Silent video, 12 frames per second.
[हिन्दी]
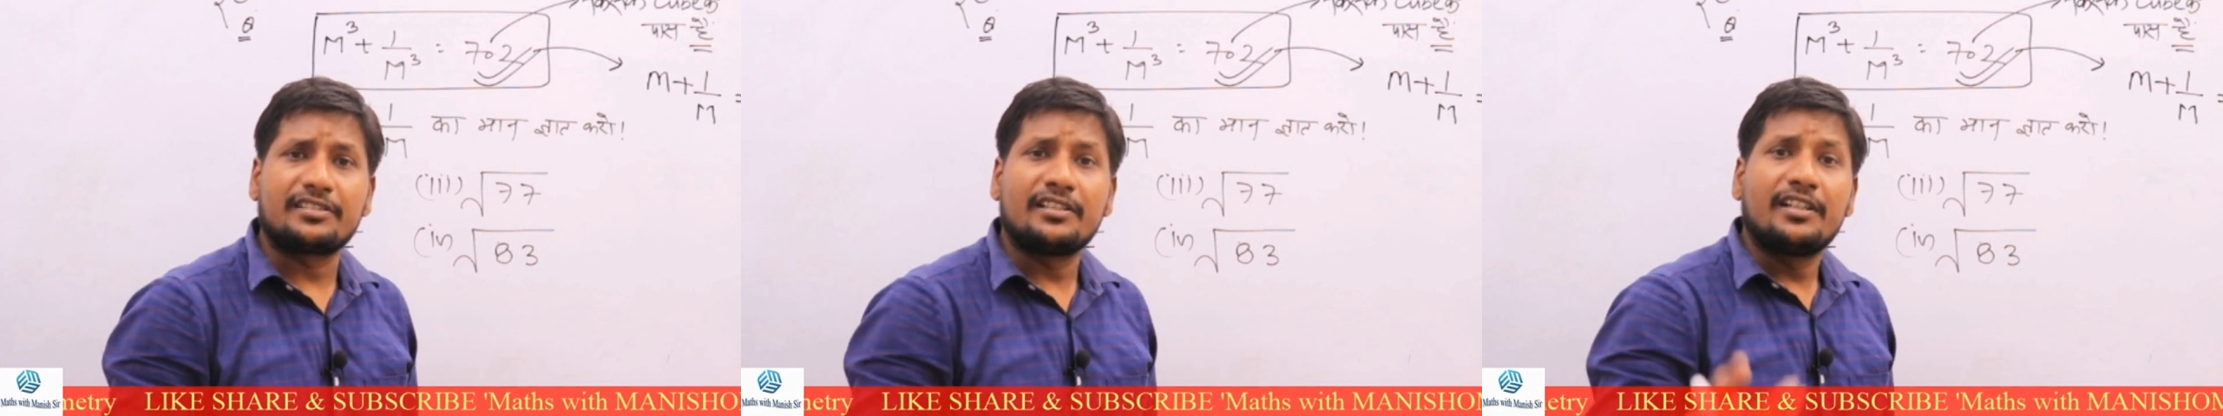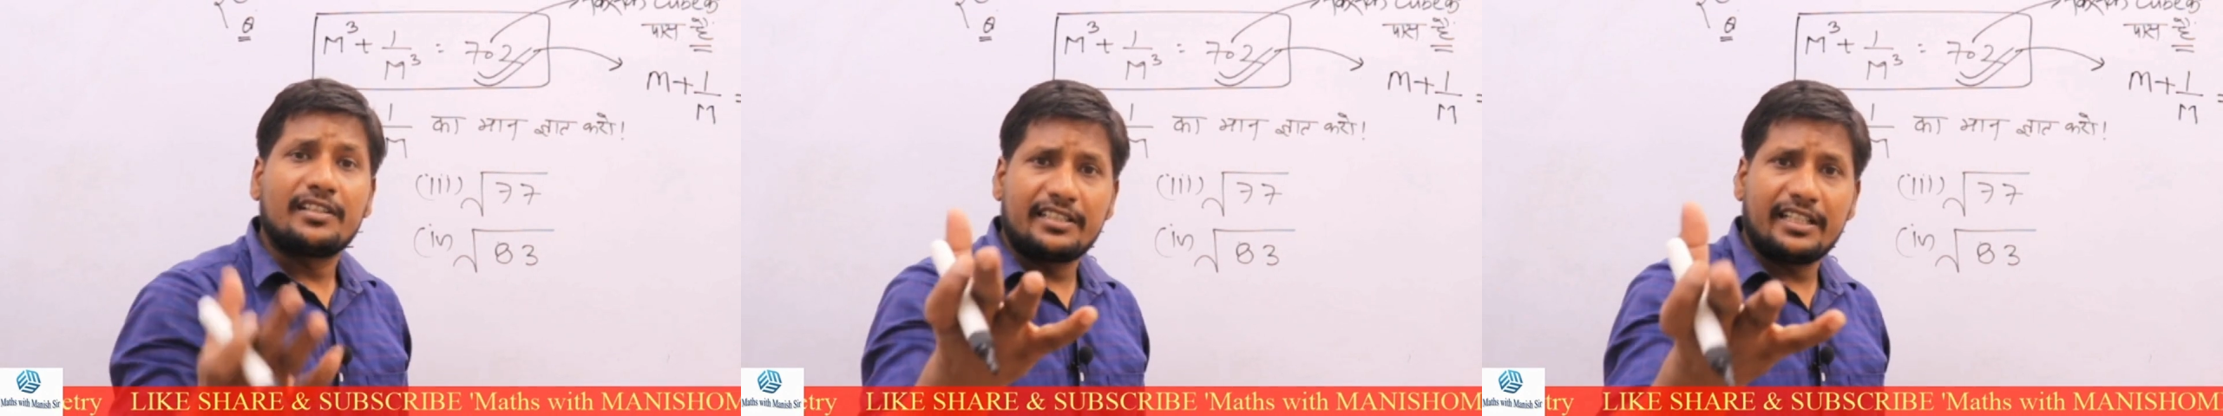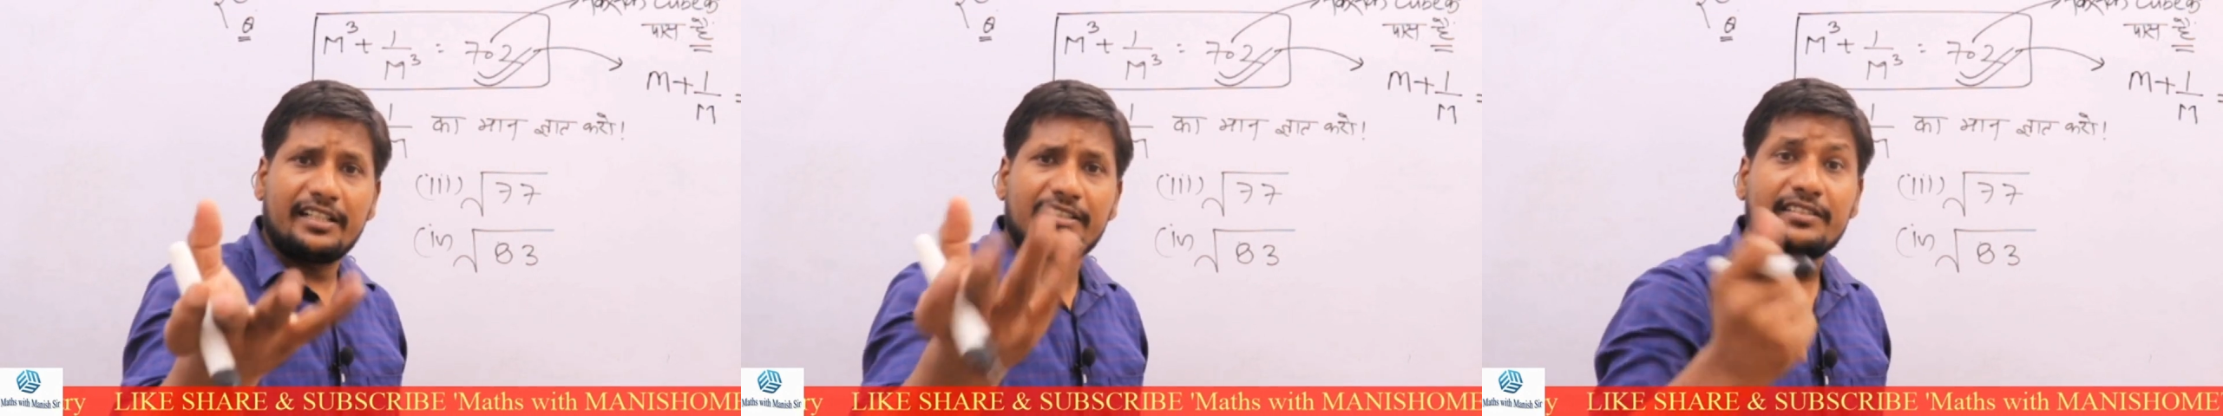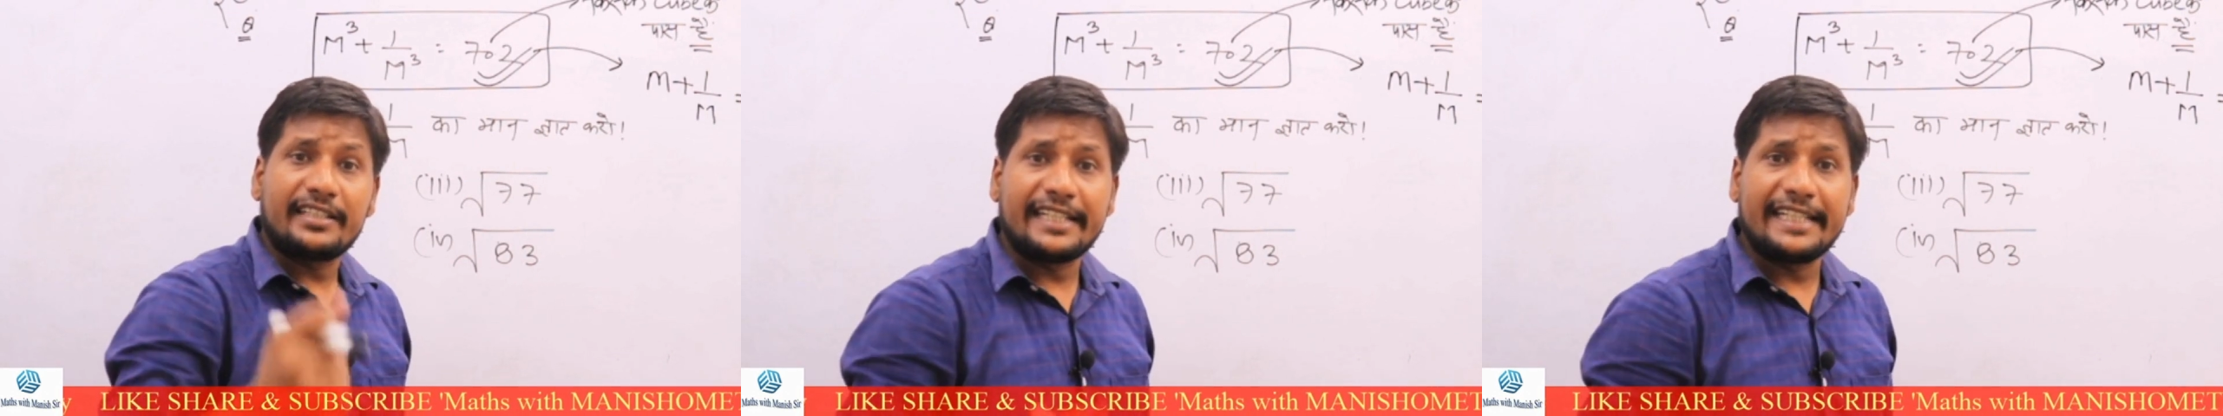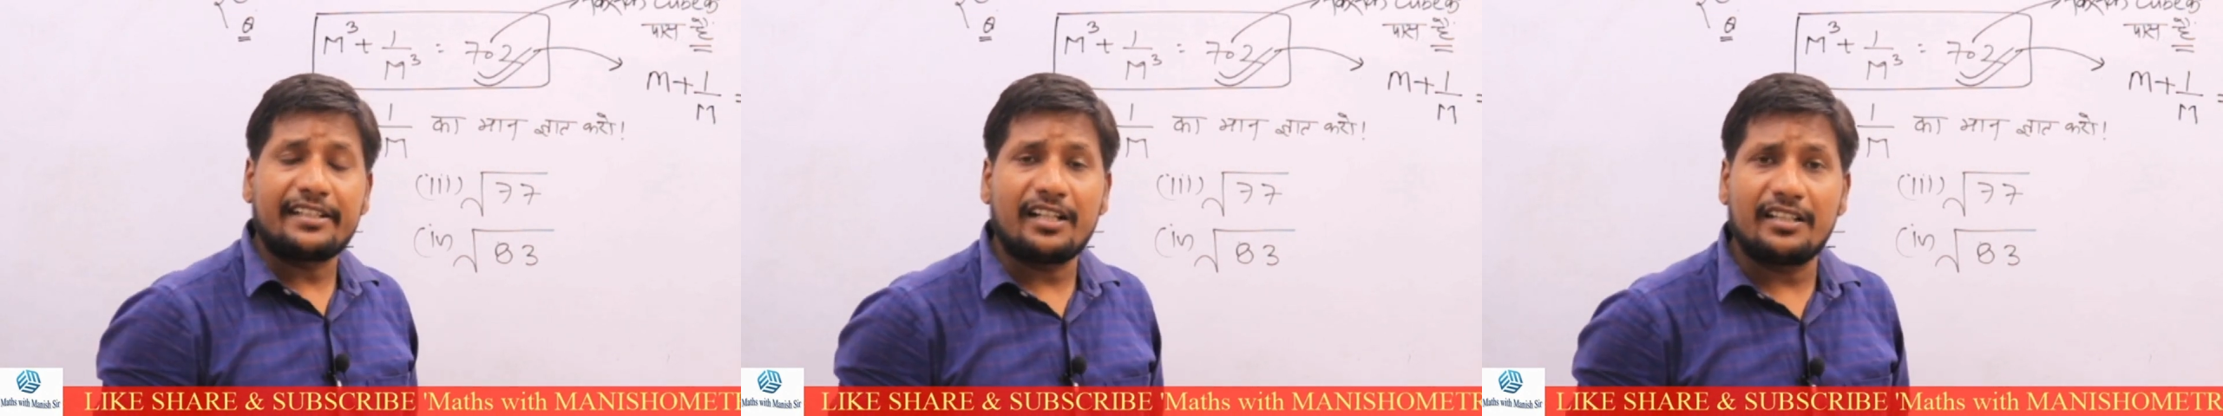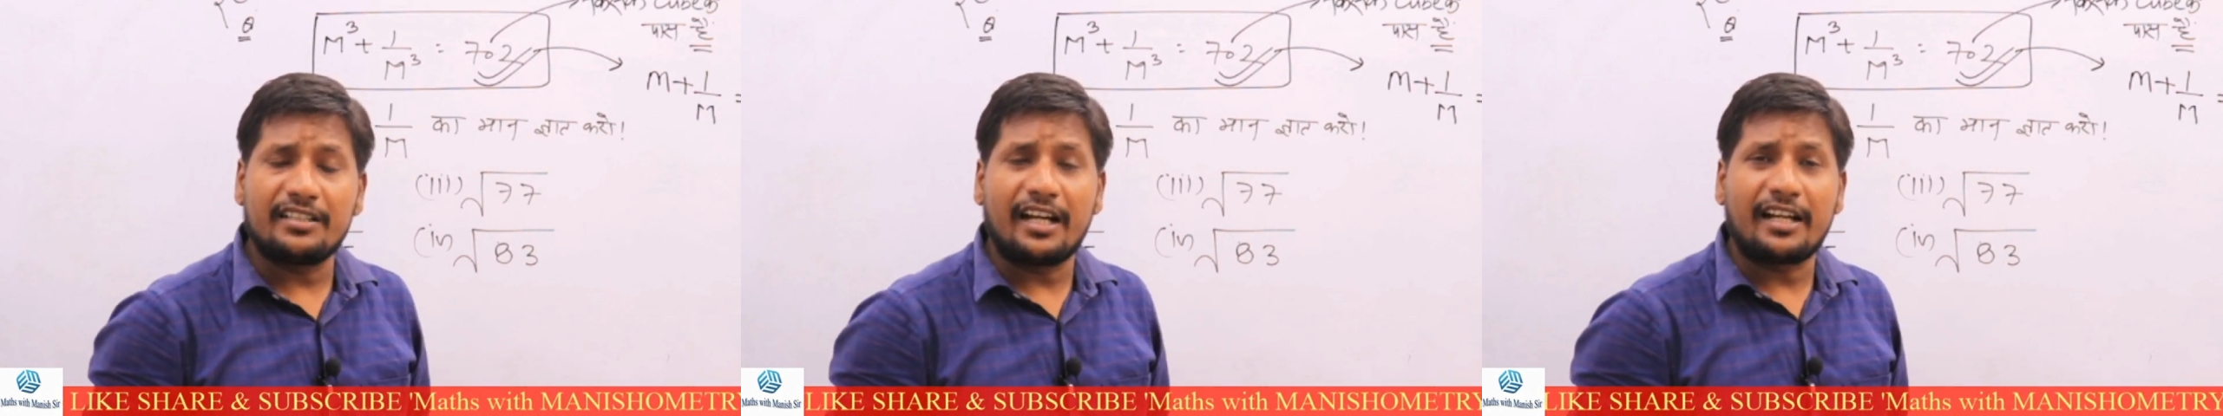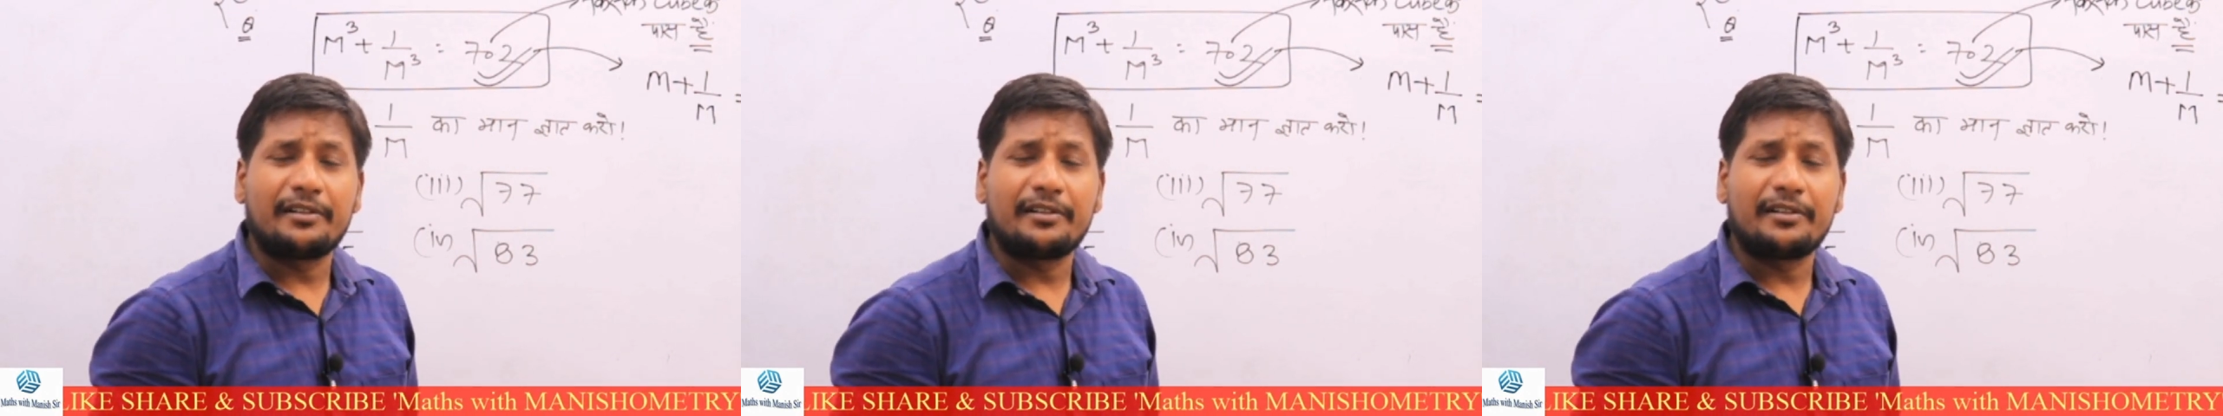दस एक हजार